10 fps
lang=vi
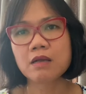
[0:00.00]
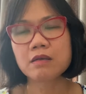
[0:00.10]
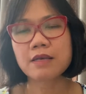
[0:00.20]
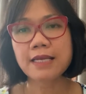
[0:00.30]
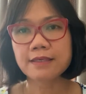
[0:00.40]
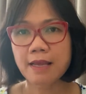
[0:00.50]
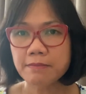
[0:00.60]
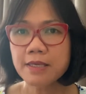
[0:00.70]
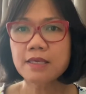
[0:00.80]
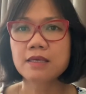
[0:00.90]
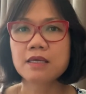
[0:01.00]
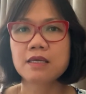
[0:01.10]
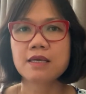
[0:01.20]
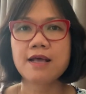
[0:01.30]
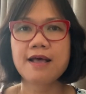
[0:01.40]
lạnh lắm ấy
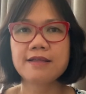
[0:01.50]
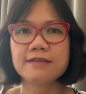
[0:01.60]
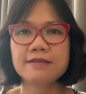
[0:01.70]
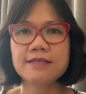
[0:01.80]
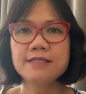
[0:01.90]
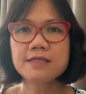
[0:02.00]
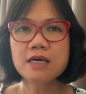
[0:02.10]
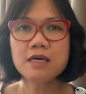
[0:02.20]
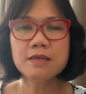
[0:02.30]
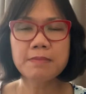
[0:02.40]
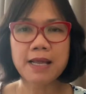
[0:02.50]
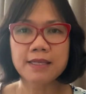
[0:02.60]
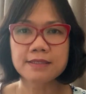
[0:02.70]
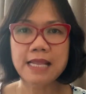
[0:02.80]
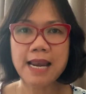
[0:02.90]
à, đi chơi
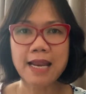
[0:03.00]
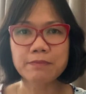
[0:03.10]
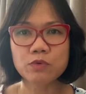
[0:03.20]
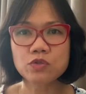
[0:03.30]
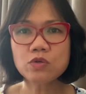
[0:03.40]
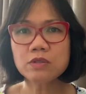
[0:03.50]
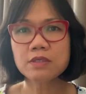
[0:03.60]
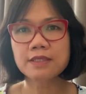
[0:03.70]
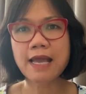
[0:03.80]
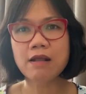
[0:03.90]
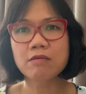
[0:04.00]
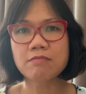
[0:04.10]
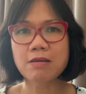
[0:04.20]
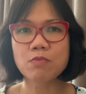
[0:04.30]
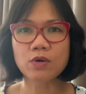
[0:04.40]
mà Đà Lạt một chút người ta còn
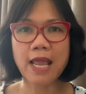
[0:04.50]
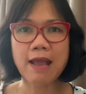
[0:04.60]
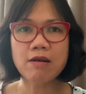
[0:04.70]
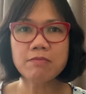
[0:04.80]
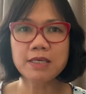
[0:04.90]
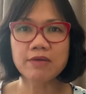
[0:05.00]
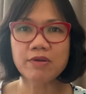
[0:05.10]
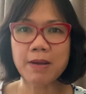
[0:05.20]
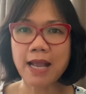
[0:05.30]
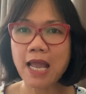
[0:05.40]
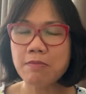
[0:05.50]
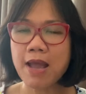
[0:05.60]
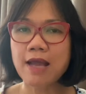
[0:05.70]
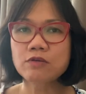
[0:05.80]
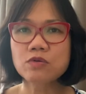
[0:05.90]
mặc một áo là mình đã phải mặc hai ba
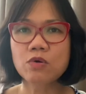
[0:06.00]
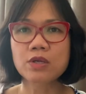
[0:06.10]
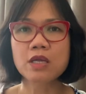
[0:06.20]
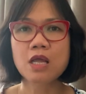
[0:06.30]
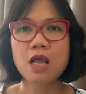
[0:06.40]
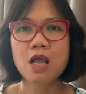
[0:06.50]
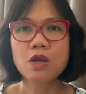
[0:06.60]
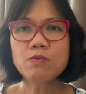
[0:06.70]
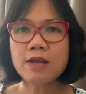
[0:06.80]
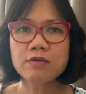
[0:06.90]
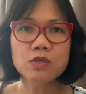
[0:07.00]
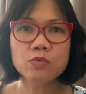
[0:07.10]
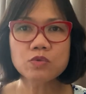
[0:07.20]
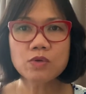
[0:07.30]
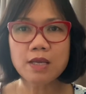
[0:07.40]
áo rồi lúc nào người
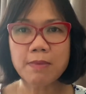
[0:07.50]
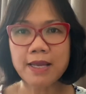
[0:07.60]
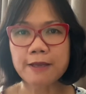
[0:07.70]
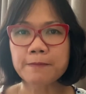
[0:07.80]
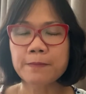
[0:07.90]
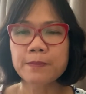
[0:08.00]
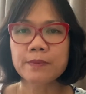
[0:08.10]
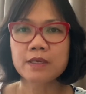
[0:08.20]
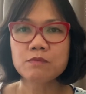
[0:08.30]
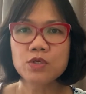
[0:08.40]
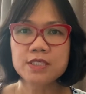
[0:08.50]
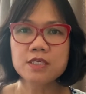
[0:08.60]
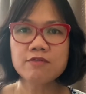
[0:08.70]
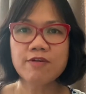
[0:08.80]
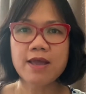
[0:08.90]
cũng du lẩy bẩy buổi
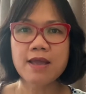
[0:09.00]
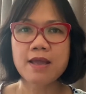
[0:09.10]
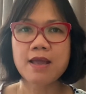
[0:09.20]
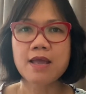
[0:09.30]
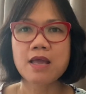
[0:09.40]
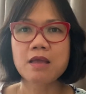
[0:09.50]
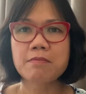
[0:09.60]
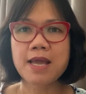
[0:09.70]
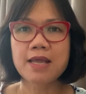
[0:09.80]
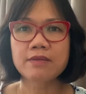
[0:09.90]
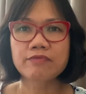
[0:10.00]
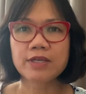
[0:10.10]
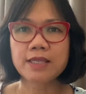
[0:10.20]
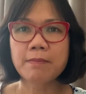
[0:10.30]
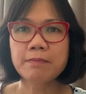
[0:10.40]
chiều về mà
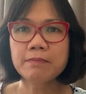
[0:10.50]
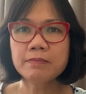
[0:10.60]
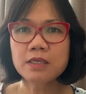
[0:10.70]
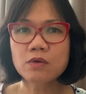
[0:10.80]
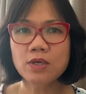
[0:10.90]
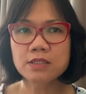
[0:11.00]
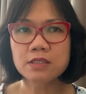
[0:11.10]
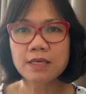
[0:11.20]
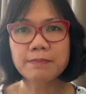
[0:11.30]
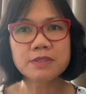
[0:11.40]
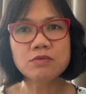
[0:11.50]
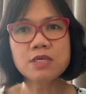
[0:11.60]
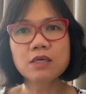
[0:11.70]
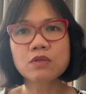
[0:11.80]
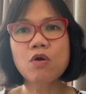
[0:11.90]
phải tắm khoảng chừng 5-6
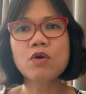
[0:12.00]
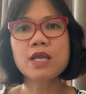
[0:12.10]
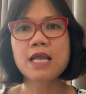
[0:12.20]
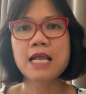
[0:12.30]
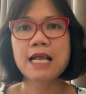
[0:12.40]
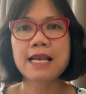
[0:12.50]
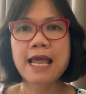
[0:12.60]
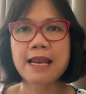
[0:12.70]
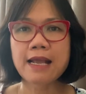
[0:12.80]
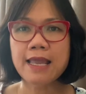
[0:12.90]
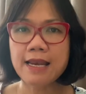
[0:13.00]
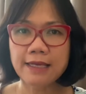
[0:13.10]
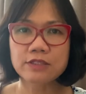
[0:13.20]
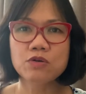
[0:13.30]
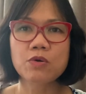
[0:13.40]
giờ thôi là đã nghe
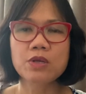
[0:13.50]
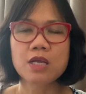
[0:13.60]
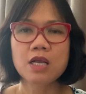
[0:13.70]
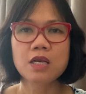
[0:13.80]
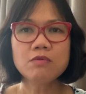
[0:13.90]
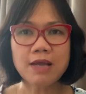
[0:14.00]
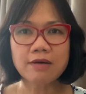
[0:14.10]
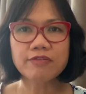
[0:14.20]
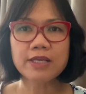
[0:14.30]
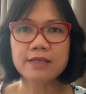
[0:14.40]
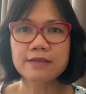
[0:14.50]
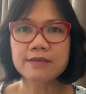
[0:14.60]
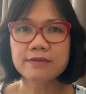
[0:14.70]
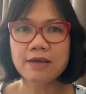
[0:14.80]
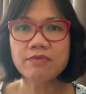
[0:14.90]
lạnh rồi lúc nào cũng phải
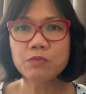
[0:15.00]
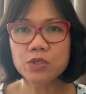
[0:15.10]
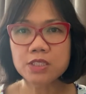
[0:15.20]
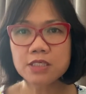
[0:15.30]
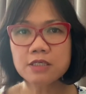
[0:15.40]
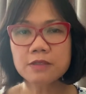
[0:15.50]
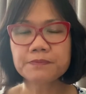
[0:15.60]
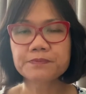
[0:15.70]
tắm vào buổi trưa